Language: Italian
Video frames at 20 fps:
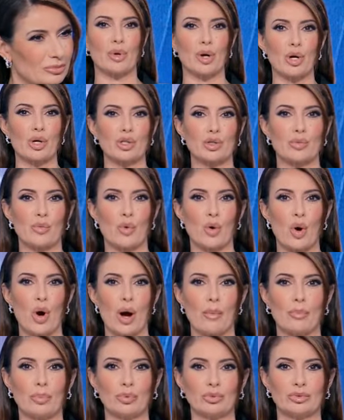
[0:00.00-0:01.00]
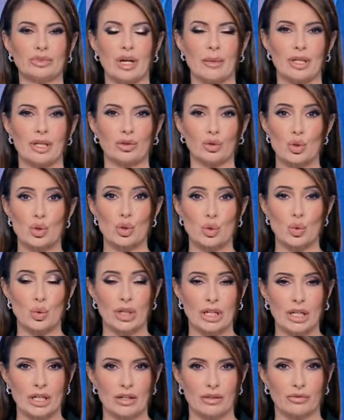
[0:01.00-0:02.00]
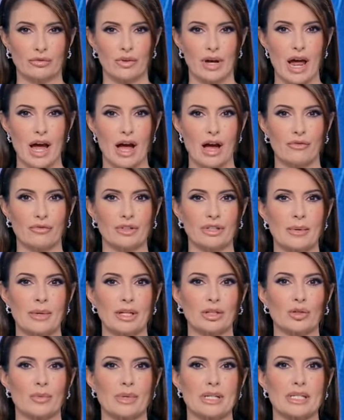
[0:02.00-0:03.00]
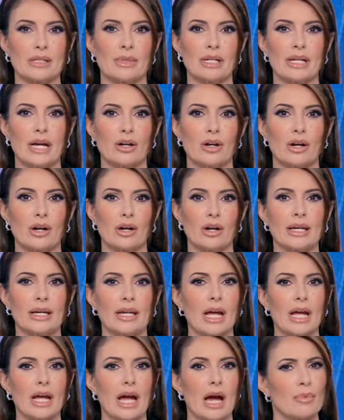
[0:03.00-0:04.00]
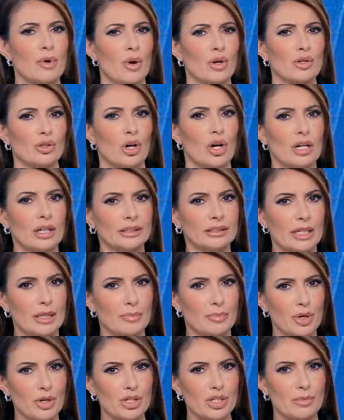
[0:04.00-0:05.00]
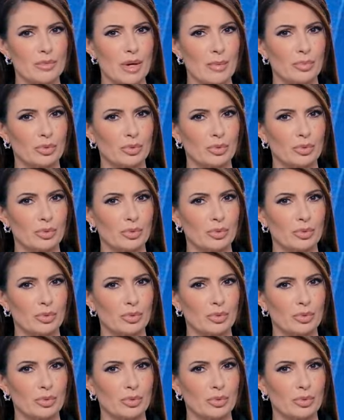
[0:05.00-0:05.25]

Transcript: prossimo appuntamento su chi farà affidamento Massimiliano Allegri a proposito dei prossimi